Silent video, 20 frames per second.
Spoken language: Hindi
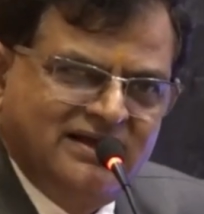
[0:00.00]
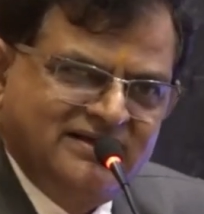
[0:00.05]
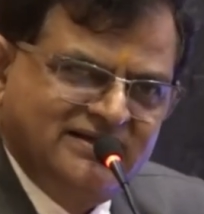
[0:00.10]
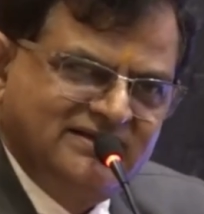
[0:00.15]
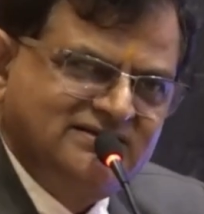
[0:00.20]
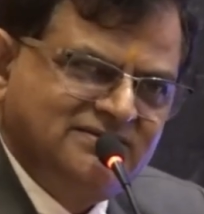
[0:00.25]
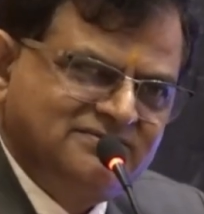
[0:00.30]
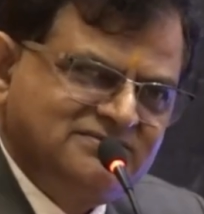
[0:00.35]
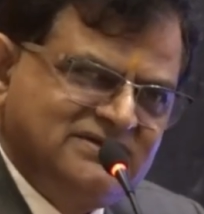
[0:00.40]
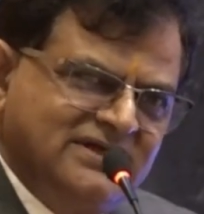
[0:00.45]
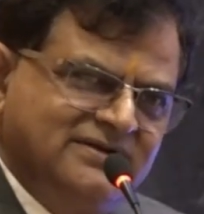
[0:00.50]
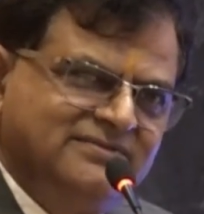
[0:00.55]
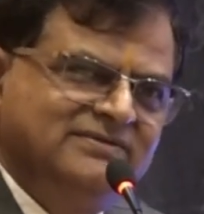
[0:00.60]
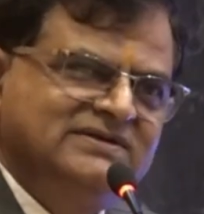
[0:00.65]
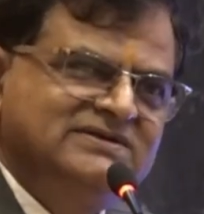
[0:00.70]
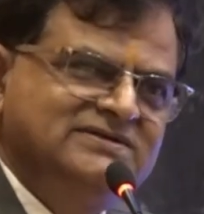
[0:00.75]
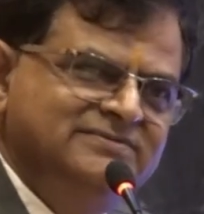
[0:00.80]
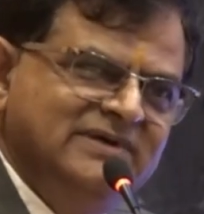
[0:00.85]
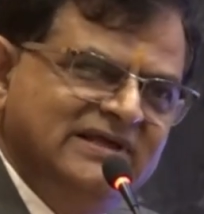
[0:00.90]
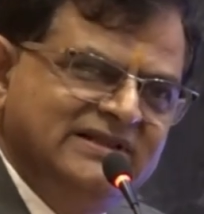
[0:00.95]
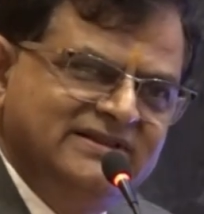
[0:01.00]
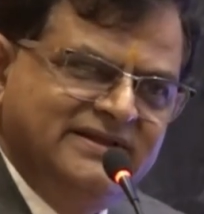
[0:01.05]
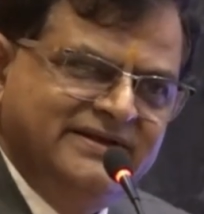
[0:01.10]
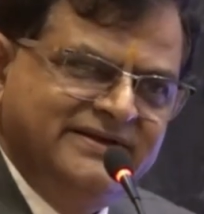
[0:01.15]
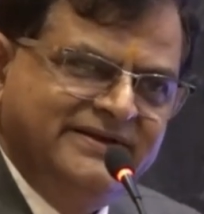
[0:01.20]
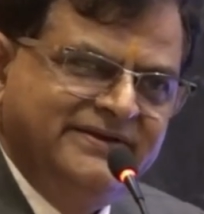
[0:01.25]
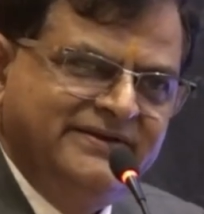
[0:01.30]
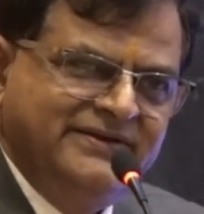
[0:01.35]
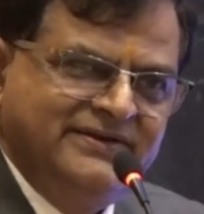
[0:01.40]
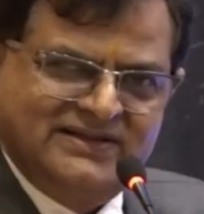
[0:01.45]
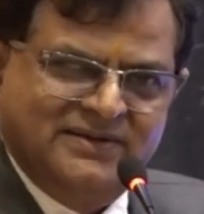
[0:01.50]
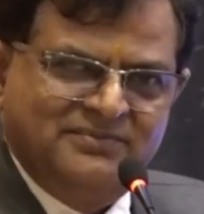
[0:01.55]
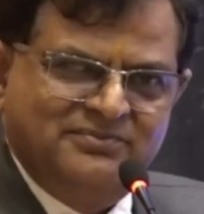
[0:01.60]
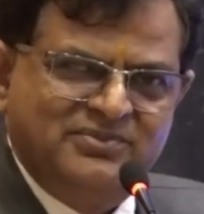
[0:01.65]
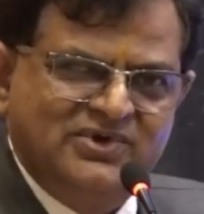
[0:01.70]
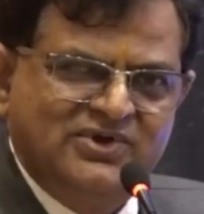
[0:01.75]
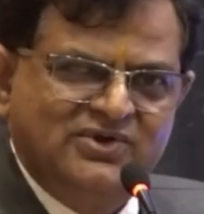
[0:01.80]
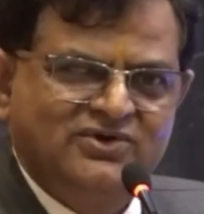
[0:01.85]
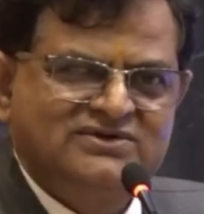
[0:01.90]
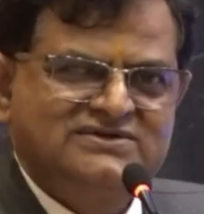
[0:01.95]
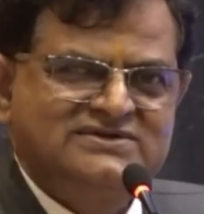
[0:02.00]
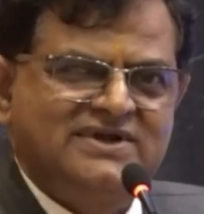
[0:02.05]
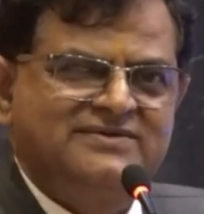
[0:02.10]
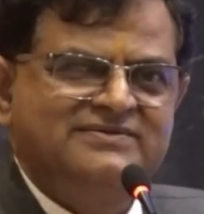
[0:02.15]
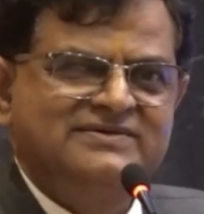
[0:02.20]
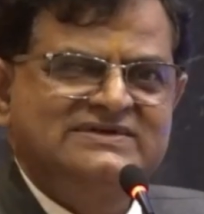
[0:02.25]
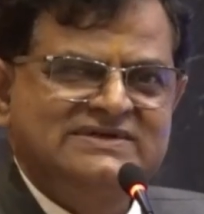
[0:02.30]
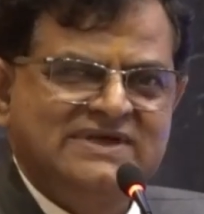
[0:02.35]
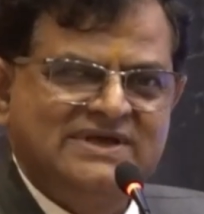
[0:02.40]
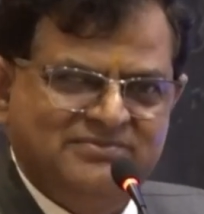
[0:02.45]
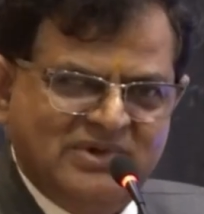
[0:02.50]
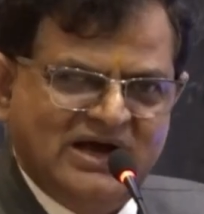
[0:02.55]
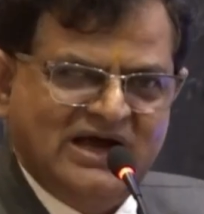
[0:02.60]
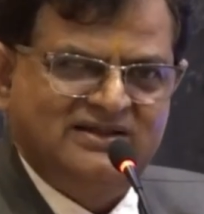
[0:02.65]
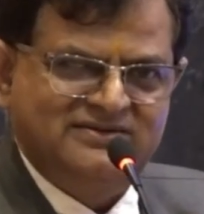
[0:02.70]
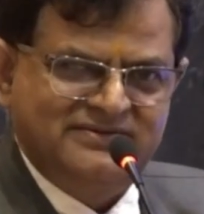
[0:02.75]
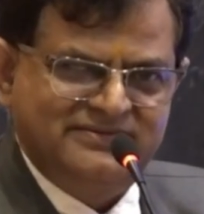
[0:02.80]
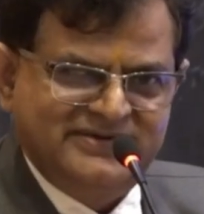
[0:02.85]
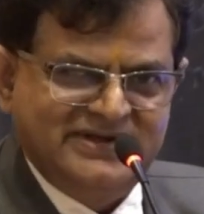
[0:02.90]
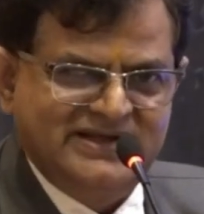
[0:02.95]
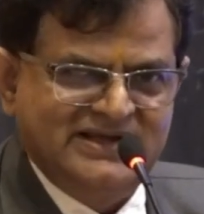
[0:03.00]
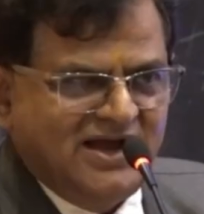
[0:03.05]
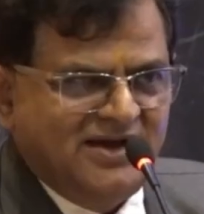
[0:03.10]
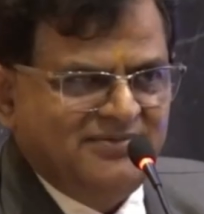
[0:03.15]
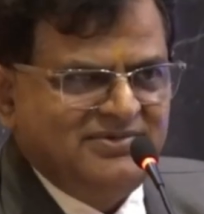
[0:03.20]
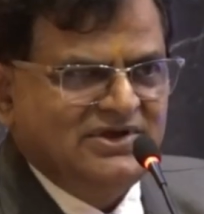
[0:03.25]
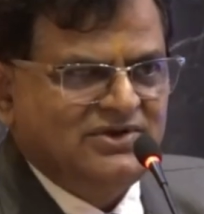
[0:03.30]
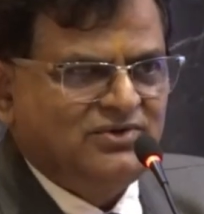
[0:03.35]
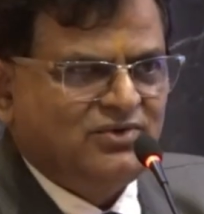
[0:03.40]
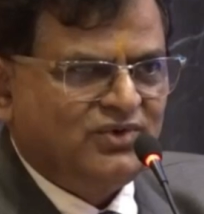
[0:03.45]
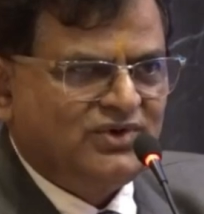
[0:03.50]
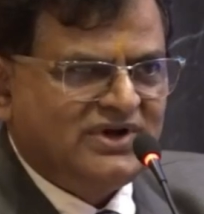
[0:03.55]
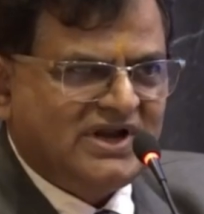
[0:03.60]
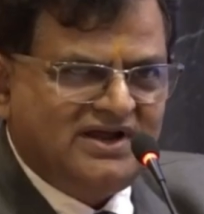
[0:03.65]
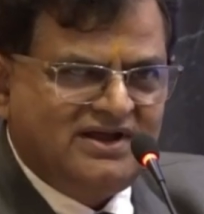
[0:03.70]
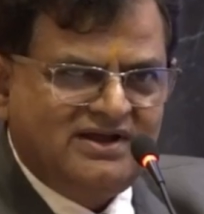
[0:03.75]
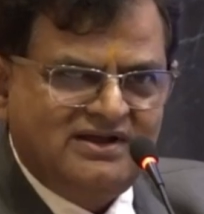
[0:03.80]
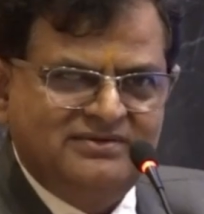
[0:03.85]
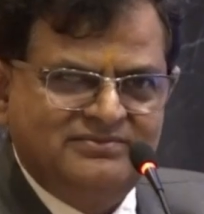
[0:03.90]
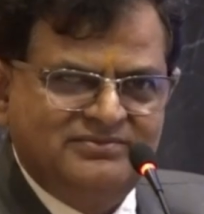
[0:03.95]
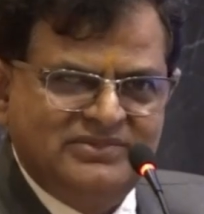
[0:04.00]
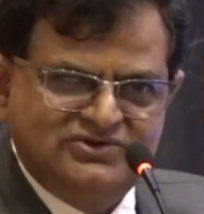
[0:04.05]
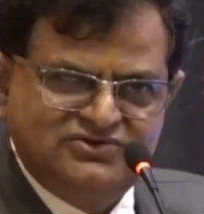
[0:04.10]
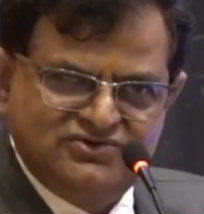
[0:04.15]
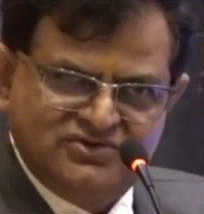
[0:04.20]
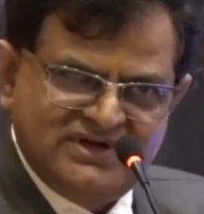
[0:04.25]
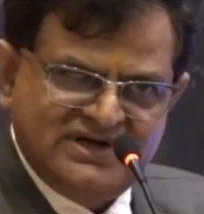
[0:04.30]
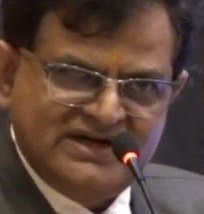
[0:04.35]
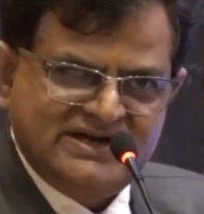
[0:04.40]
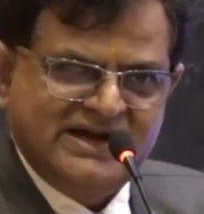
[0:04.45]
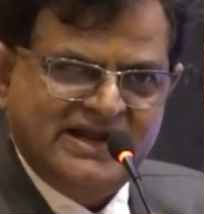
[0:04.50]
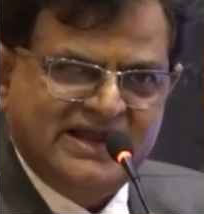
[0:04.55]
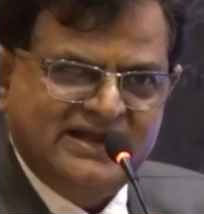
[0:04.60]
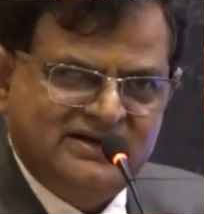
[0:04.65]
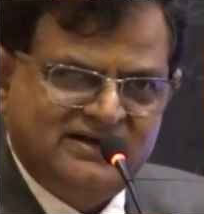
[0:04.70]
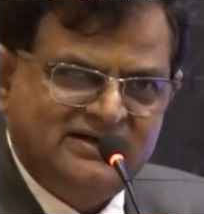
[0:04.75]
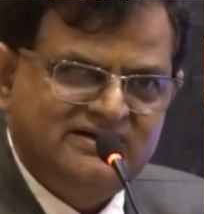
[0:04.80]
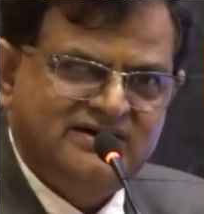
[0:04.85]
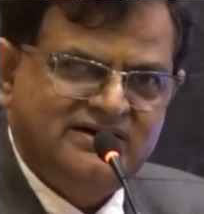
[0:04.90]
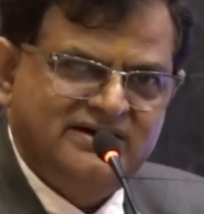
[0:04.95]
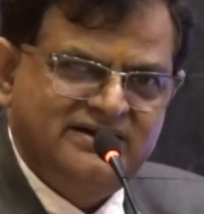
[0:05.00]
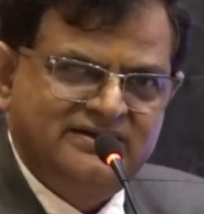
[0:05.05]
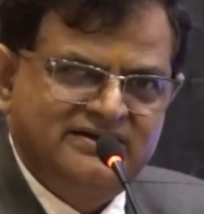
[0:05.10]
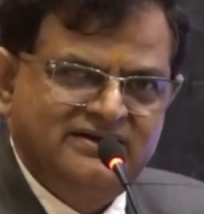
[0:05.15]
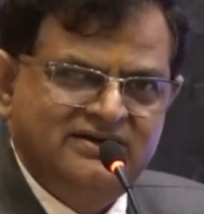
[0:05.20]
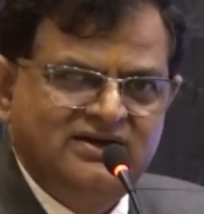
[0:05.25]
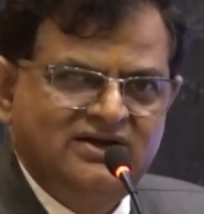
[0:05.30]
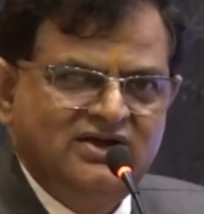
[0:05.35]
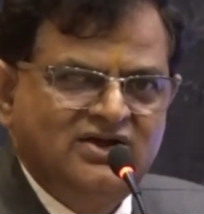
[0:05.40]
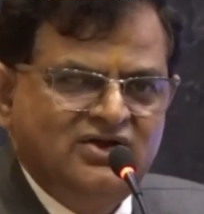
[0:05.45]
ये जब सर्विस में थी तब भी और सर्विस के बाद भी अभी कोटा में जो घटनाएं घट रही हैं